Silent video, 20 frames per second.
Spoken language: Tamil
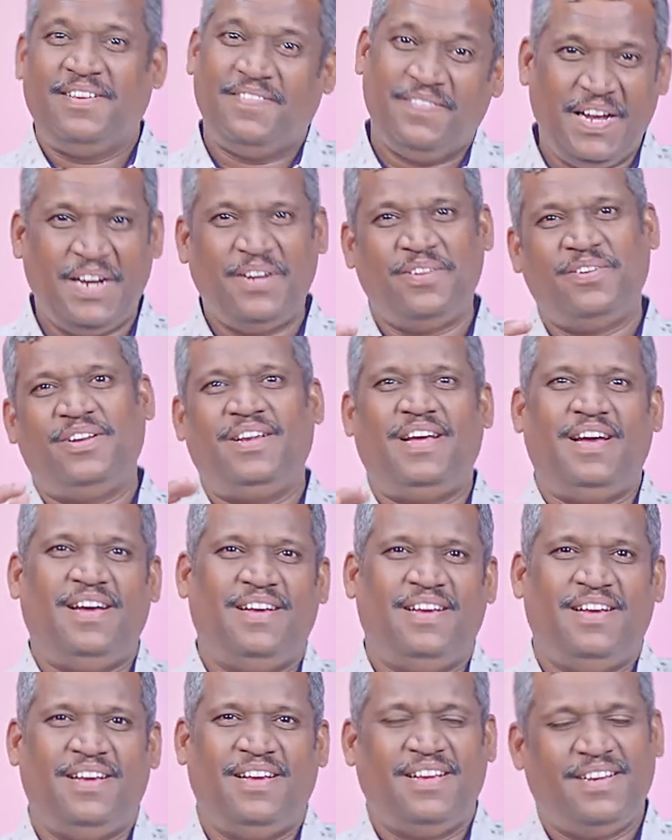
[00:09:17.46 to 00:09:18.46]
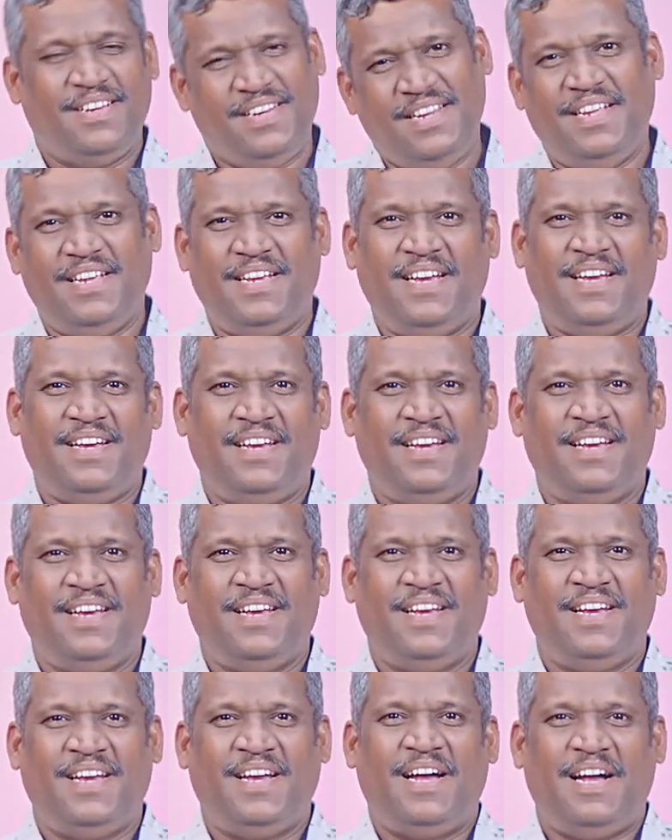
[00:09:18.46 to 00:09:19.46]
வேணும்னா நீங்கள்
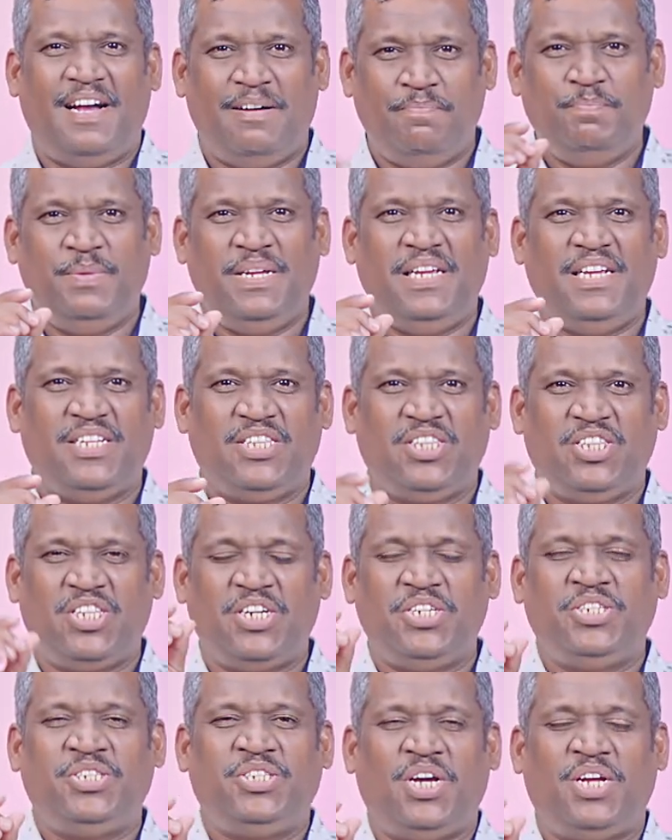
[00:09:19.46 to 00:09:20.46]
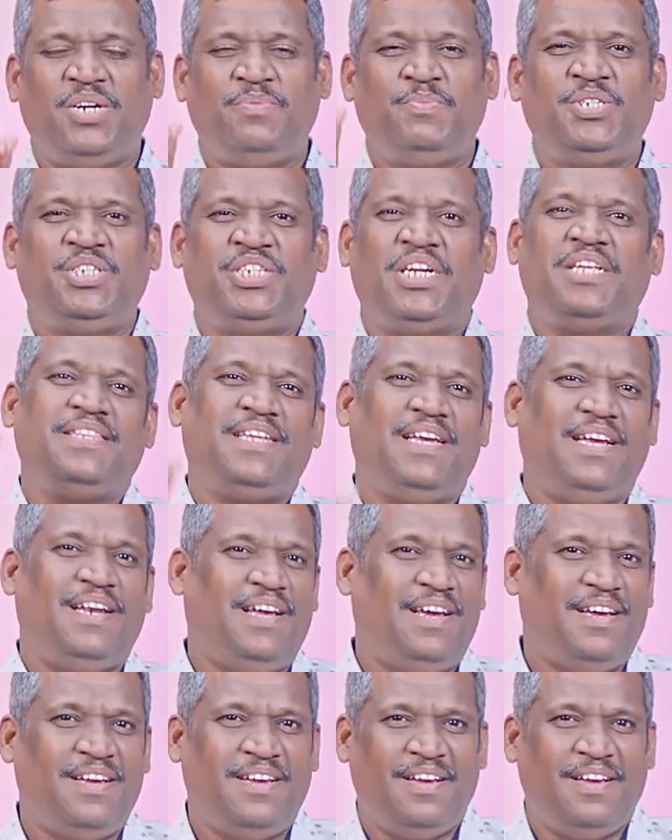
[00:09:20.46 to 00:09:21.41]
அம்மி தற்சார்பு சந்தையில்